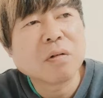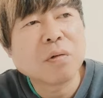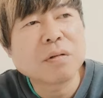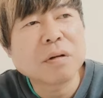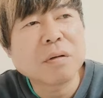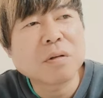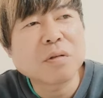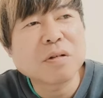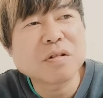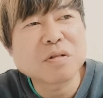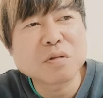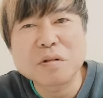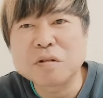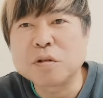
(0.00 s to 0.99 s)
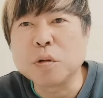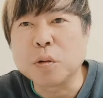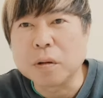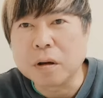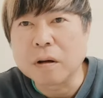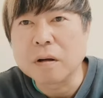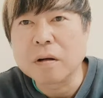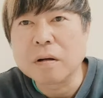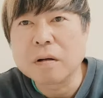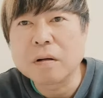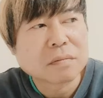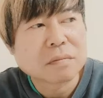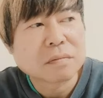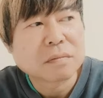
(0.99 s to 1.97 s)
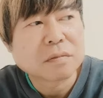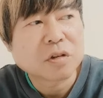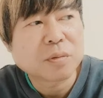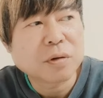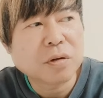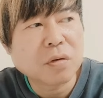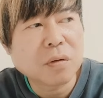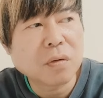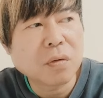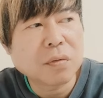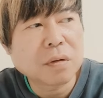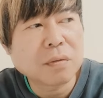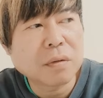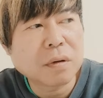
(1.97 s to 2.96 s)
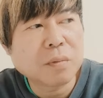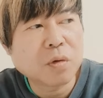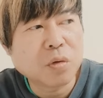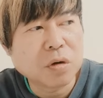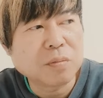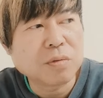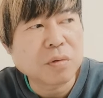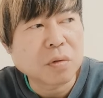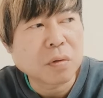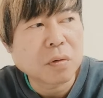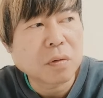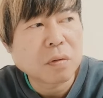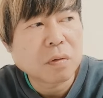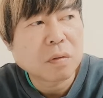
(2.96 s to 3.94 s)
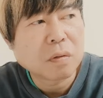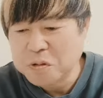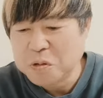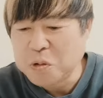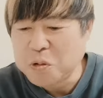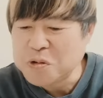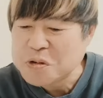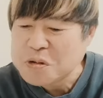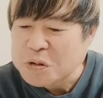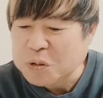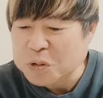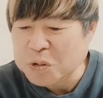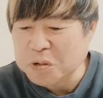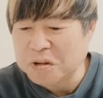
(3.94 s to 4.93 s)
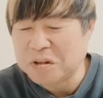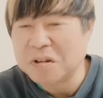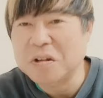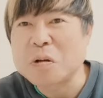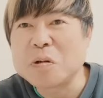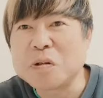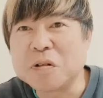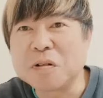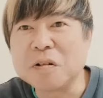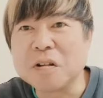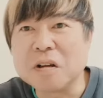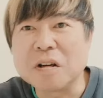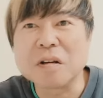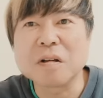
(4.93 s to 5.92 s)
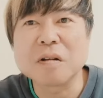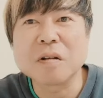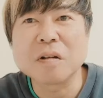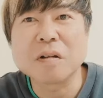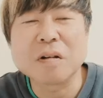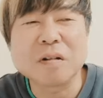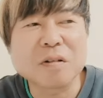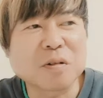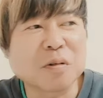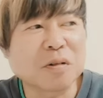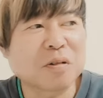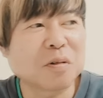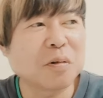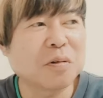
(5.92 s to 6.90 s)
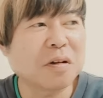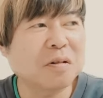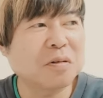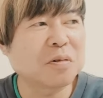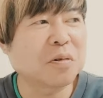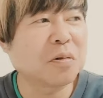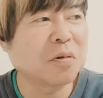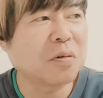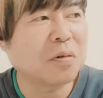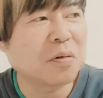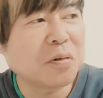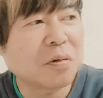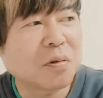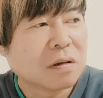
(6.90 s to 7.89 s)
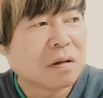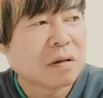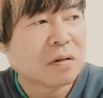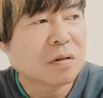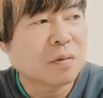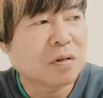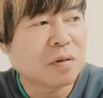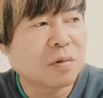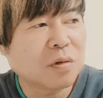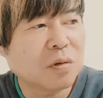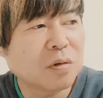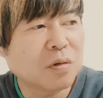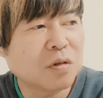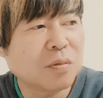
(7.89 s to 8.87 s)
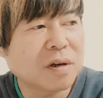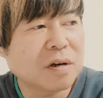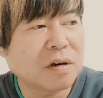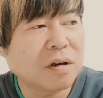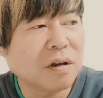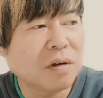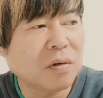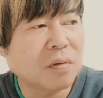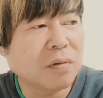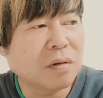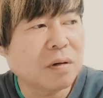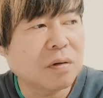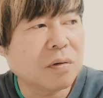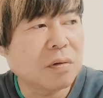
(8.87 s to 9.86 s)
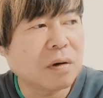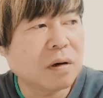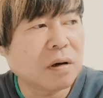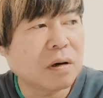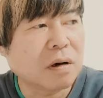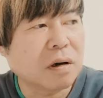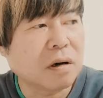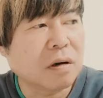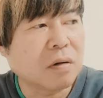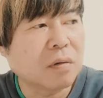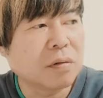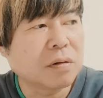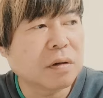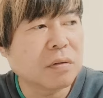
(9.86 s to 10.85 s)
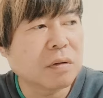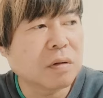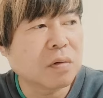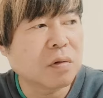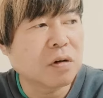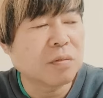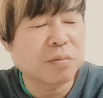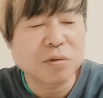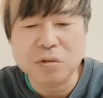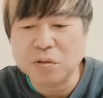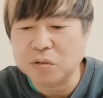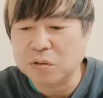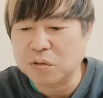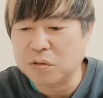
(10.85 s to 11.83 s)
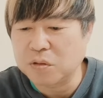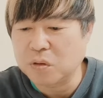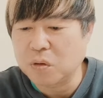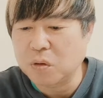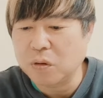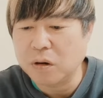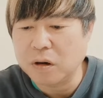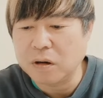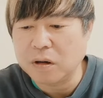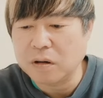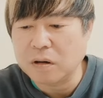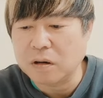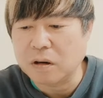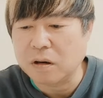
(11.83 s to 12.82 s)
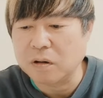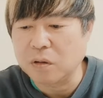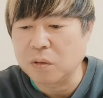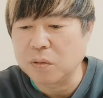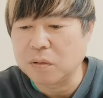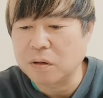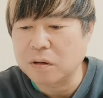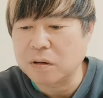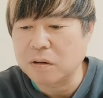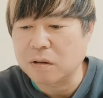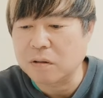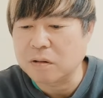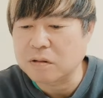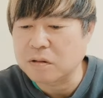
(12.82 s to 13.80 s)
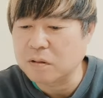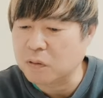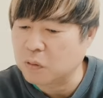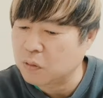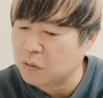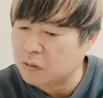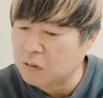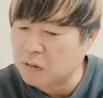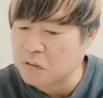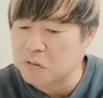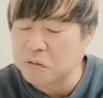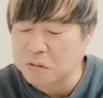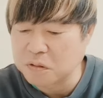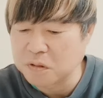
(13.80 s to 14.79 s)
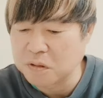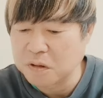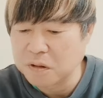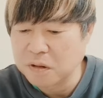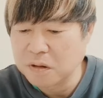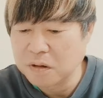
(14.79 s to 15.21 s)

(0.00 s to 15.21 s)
小沢と一緒ですよね。スピードワゴン小沢もホリプロ。どういうことっていう風になんですよね。そうなると、そもそもこの飲み会に呼んだのは、小沢はホリプロ所属の後輩だから呼んだって話なのっていう、